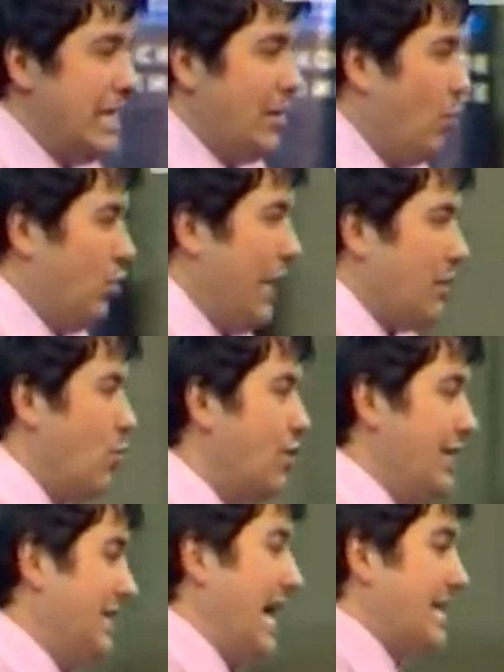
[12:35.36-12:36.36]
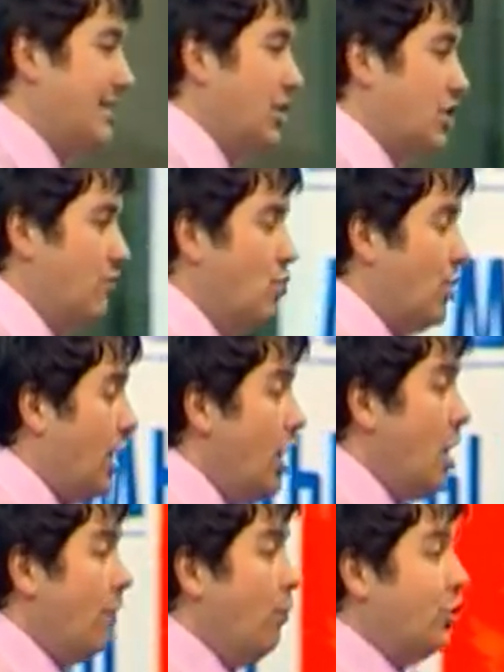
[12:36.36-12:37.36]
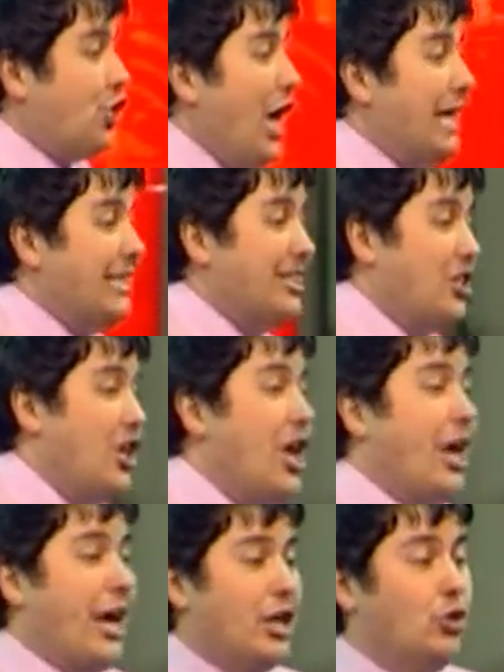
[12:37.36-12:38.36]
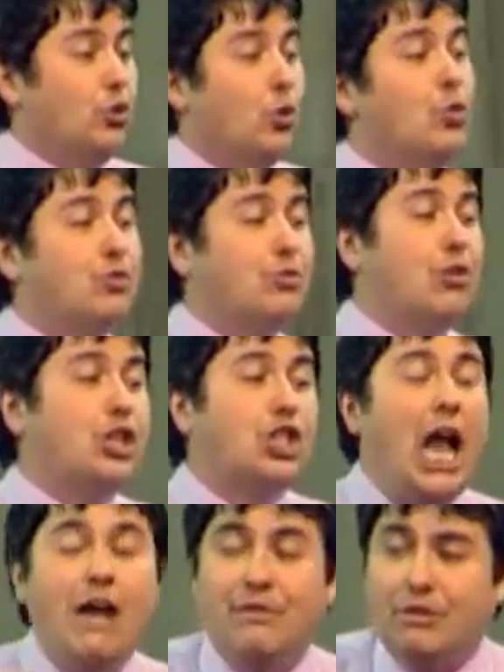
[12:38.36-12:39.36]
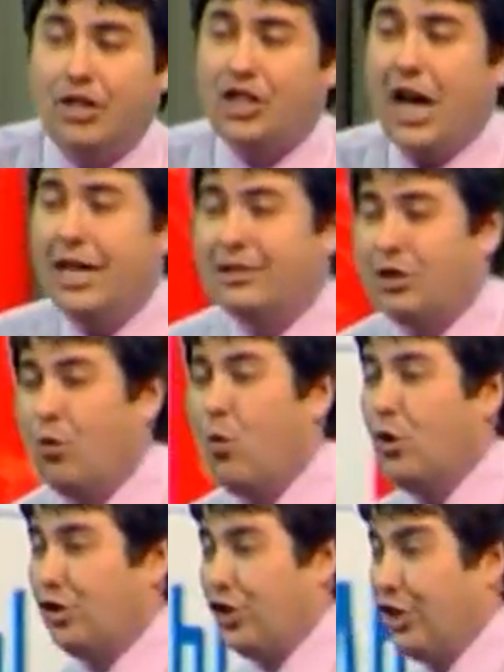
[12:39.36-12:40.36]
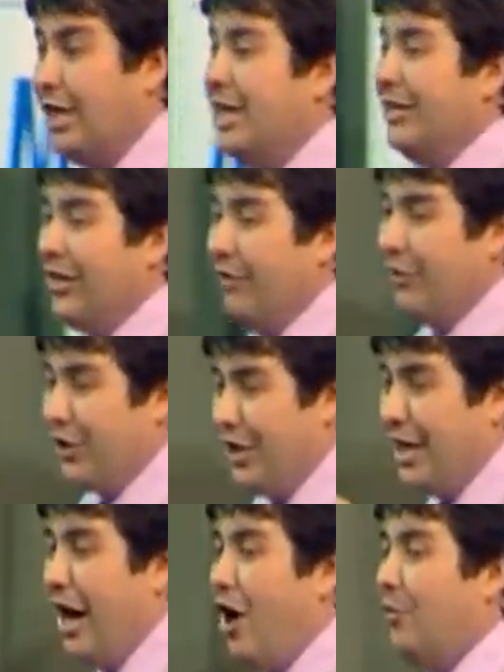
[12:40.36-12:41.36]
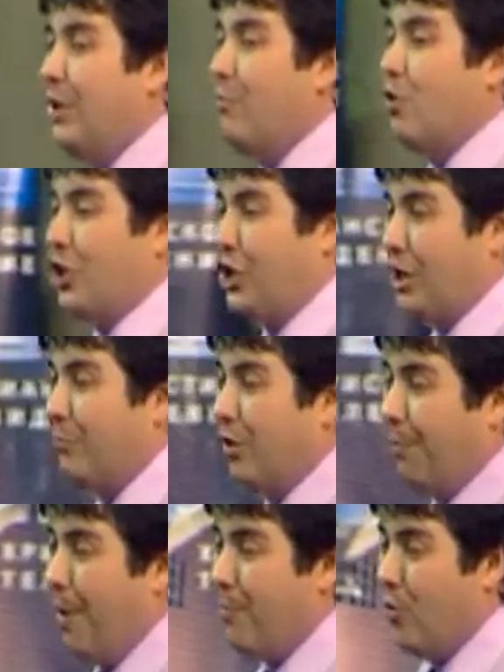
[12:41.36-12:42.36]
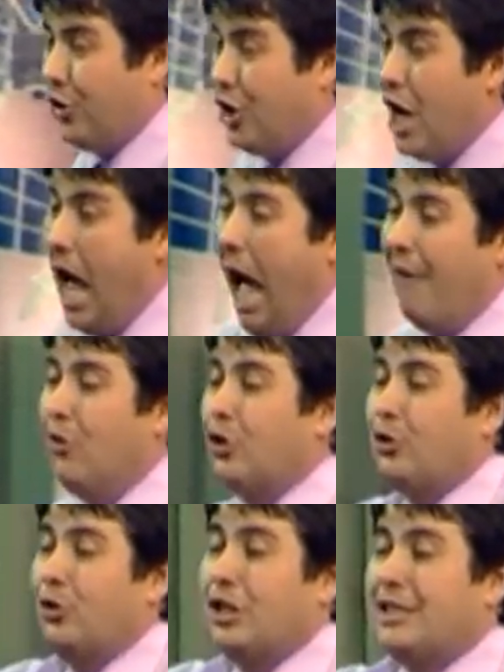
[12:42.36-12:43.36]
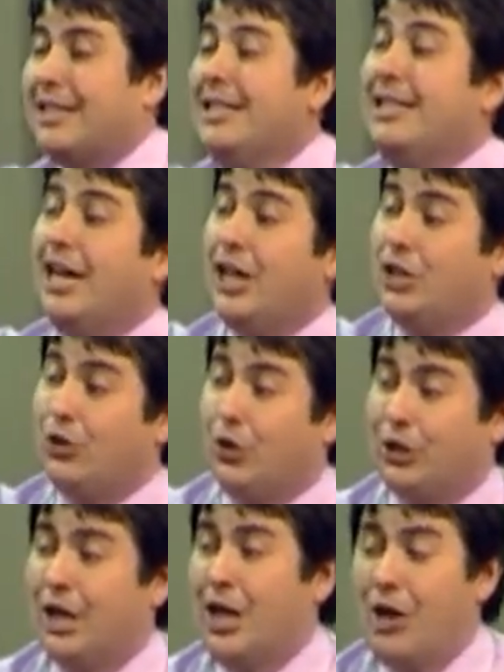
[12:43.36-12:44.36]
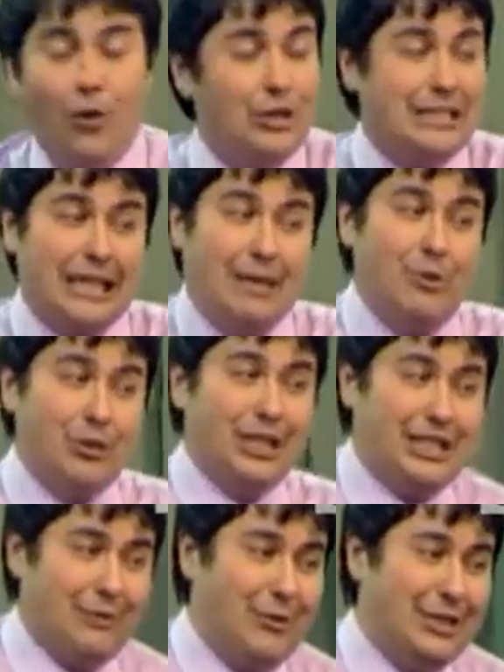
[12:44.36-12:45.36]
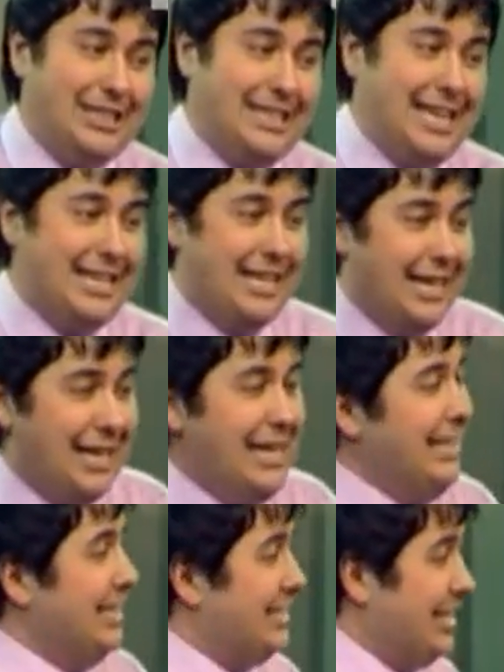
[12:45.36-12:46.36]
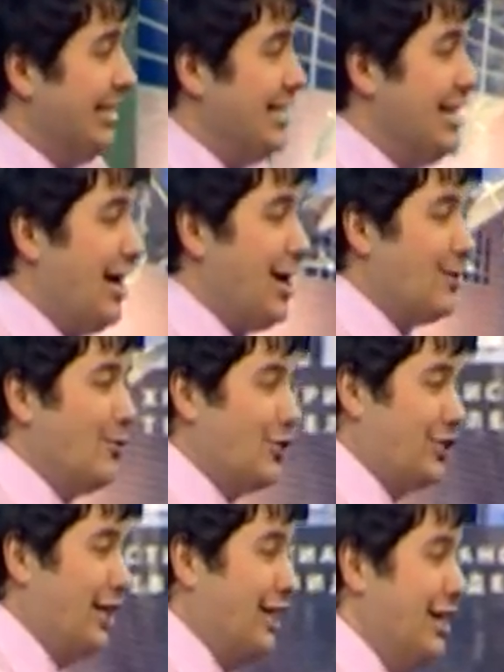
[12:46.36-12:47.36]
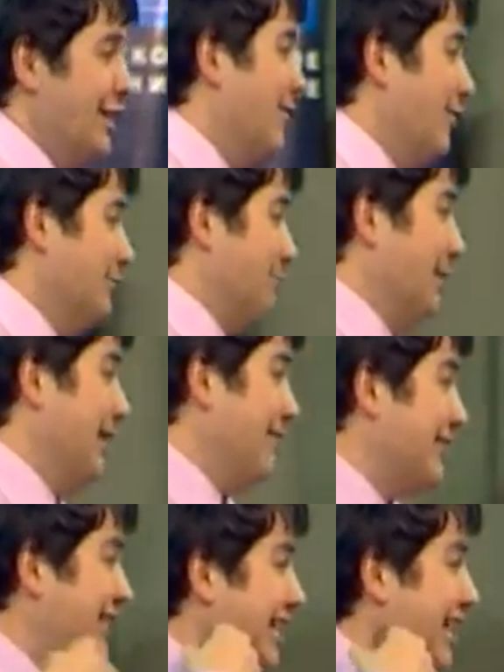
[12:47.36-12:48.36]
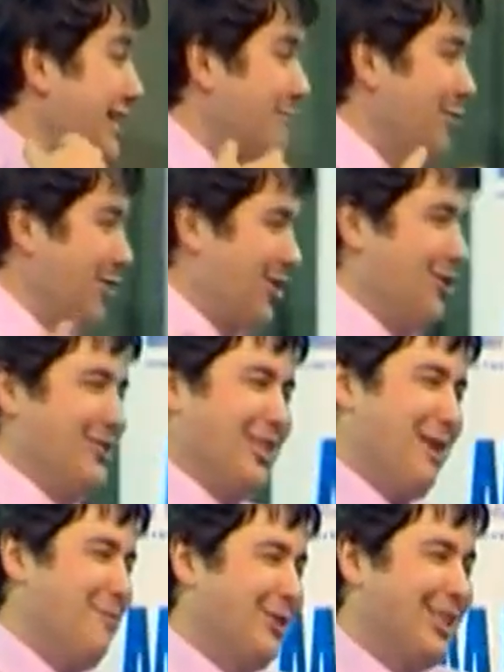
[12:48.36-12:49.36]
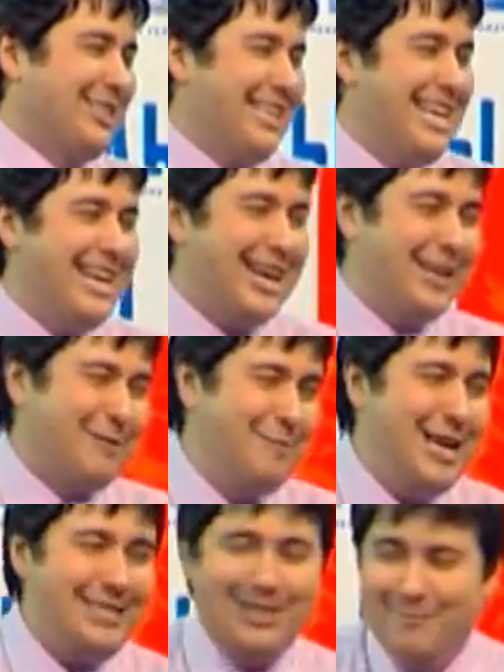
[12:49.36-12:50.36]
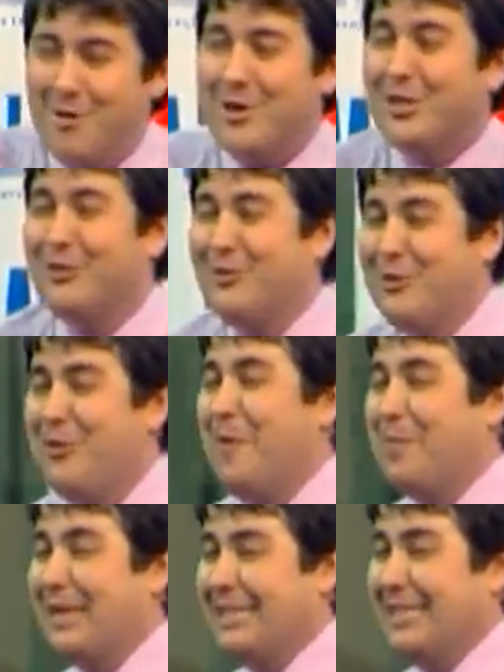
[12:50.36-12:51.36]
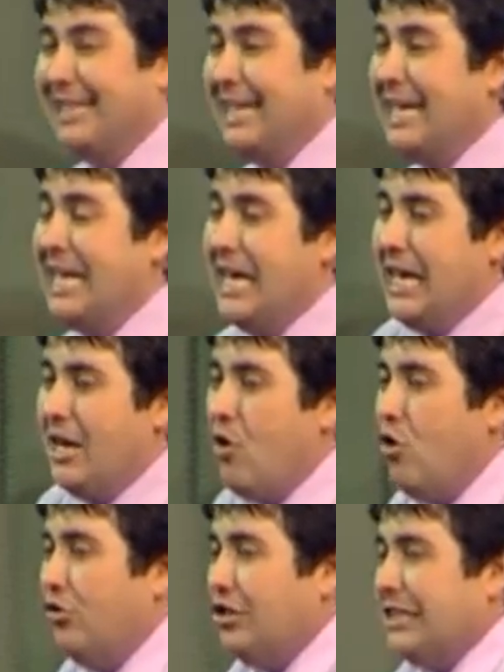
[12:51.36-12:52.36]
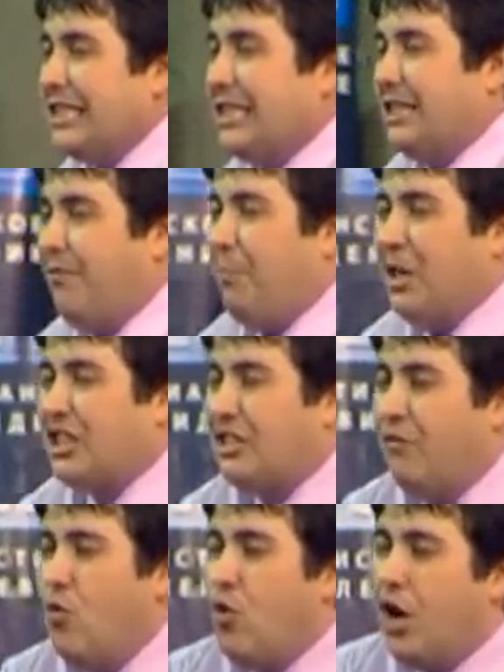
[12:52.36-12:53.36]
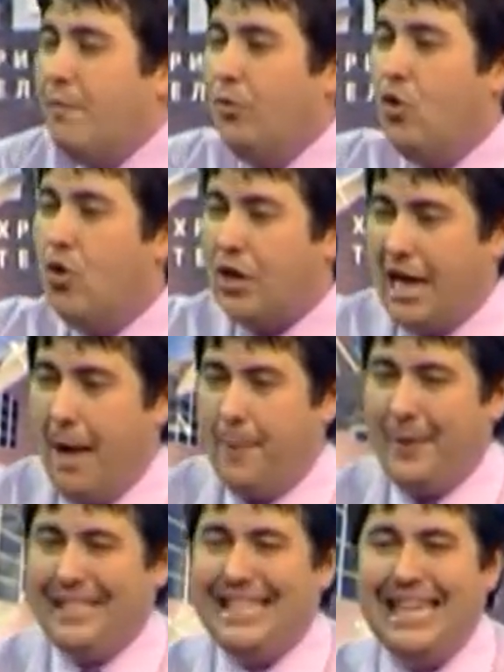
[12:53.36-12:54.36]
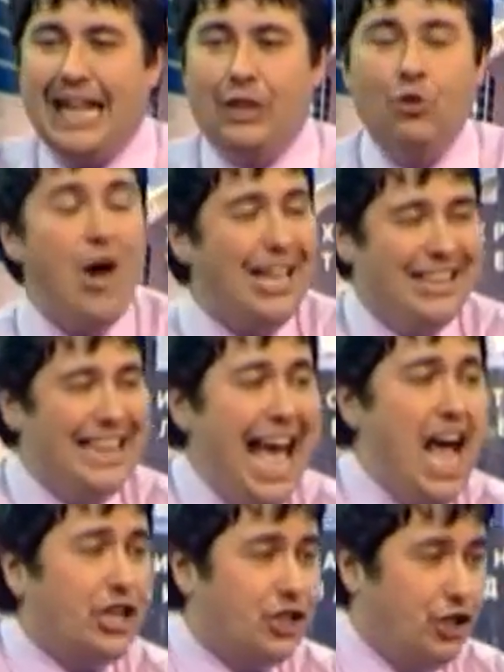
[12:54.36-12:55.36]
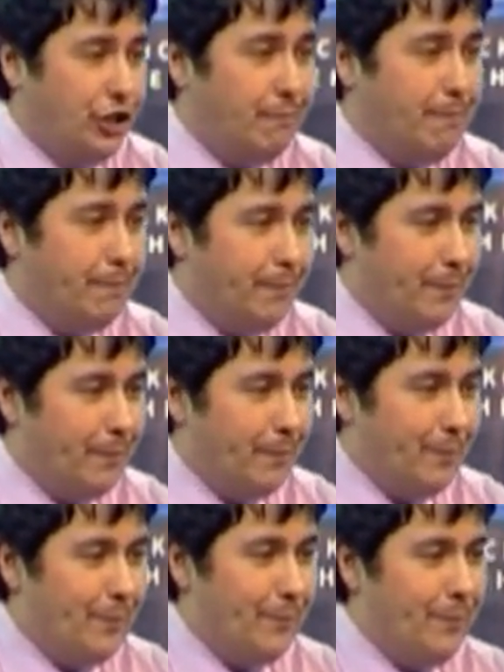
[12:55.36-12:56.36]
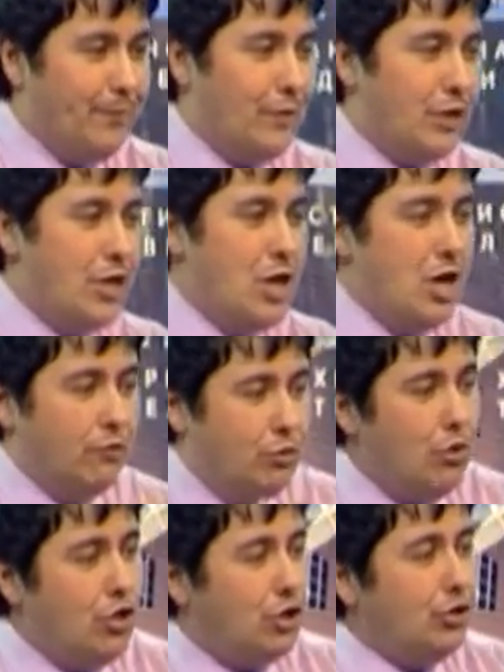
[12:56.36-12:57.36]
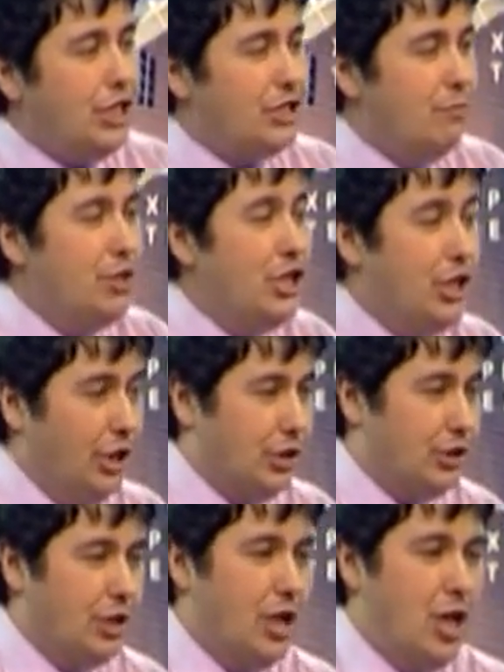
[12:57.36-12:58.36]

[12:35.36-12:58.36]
У дороги разные звуки. Вот чья-то телега идет, он с урожая возвращается осень. Наверняка он мне может чем-то помочь. А вот кто-то с рынка идет, он заработал сегодня деньги. Настроение хорошее, он на веселе немножко, он заработал денег, отметил, можно у него просить. И он по звукам ног определял. Но однажды, Вдруг что-то изменилось.